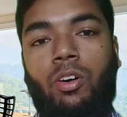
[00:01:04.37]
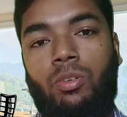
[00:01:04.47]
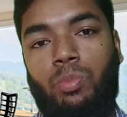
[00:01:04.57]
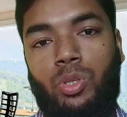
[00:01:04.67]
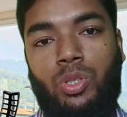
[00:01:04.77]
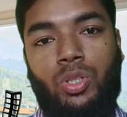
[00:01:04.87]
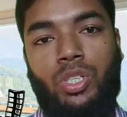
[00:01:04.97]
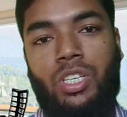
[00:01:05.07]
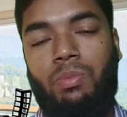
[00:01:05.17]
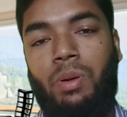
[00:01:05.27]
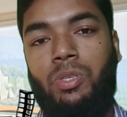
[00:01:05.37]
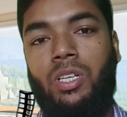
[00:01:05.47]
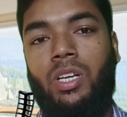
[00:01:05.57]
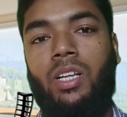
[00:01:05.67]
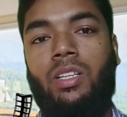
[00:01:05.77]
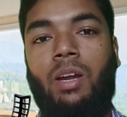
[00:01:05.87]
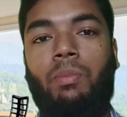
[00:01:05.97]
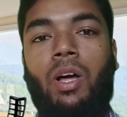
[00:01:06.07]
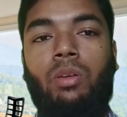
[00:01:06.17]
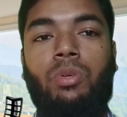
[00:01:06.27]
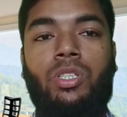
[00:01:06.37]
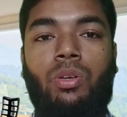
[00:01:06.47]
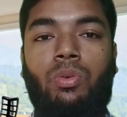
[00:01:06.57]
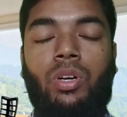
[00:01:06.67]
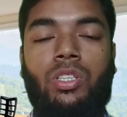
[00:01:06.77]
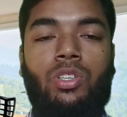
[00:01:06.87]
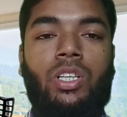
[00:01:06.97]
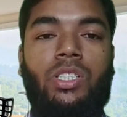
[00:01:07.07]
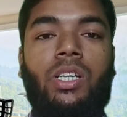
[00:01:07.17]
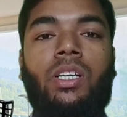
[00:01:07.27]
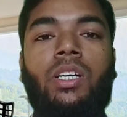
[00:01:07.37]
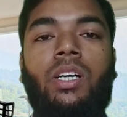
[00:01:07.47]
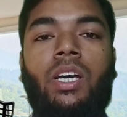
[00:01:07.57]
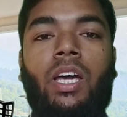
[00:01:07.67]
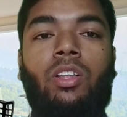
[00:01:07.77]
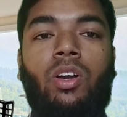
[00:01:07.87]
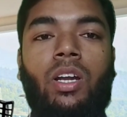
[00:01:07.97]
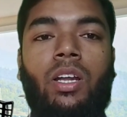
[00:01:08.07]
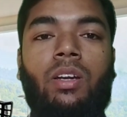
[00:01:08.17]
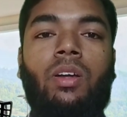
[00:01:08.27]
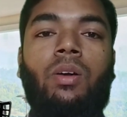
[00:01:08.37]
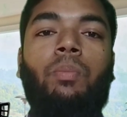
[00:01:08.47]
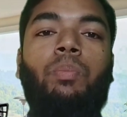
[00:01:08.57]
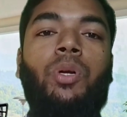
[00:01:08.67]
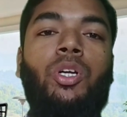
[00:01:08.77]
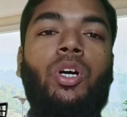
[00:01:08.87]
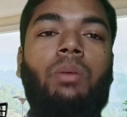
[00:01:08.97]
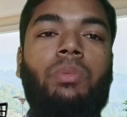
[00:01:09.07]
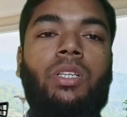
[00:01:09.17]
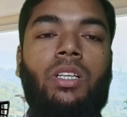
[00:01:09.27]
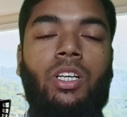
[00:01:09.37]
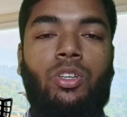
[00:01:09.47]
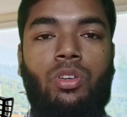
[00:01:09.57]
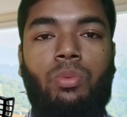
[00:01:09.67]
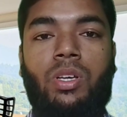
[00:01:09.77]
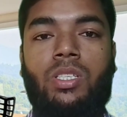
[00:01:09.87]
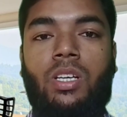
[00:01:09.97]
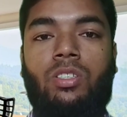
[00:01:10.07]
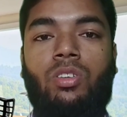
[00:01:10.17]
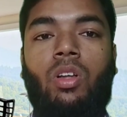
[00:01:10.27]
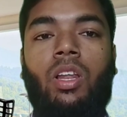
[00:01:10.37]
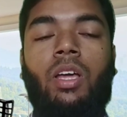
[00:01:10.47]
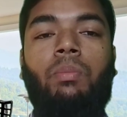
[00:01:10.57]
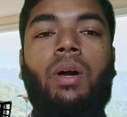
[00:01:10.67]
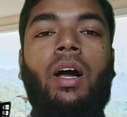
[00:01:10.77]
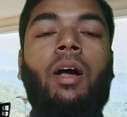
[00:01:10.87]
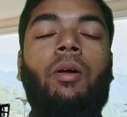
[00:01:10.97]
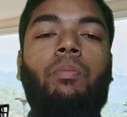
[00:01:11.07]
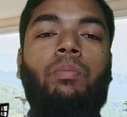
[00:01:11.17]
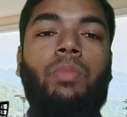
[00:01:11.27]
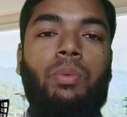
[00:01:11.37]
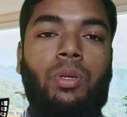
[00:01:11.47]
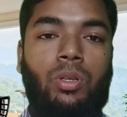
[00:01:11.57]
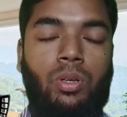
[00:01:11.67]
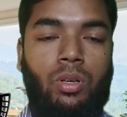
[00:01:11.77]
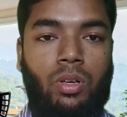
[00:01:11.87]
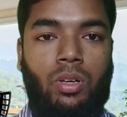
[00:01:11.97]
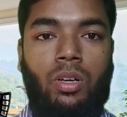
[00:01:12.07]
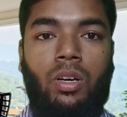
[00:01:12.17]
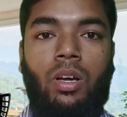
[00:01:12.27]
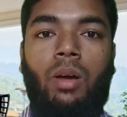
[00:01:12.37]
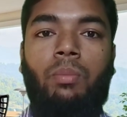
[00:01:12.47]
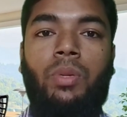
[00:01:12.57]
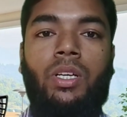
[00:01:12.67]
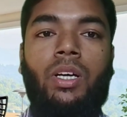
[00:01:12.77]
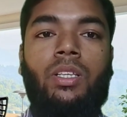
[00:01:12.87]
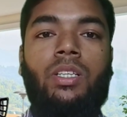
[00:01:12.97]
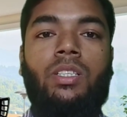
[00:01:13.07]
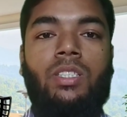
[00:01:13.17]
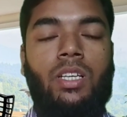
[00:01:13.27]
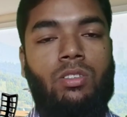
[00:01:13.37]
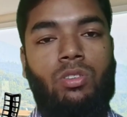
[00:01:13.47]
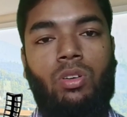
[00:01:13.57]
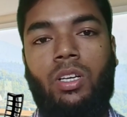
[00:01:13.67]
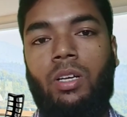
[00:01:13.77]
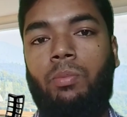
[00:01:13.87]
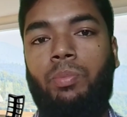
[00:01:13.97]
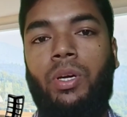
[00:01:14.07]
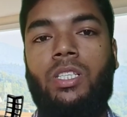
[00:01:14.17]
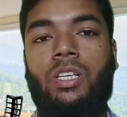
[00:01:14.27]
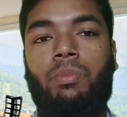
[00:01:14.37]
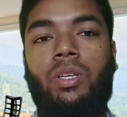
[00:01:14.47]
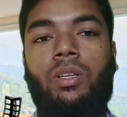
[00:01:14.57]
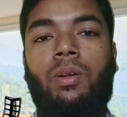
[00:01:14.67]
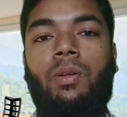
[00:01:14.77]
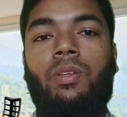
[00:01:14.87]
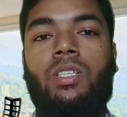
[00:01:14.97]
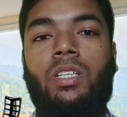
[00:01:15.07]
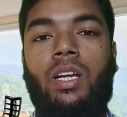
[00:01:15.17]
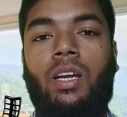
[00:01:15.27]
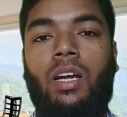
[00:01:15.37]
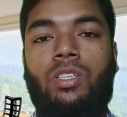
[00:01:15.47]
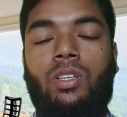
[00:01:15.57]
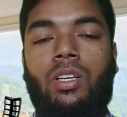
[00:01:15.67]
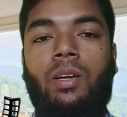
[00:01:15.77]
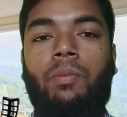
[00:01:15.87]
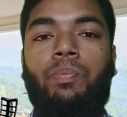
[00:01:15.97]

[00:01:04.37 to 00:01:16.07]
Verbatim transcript: এখন পর্যন্ত সেই ব্যবসাটাকে তারা ভালোবেসে করে চলেছেন এ ধরনের ভিডিও আপনি ইউটিউবে সার্চ করলে বা বিভিন্ন মিডিয়াতে সার্চ করলে পেয়ে যাবেন যে তারা আসলে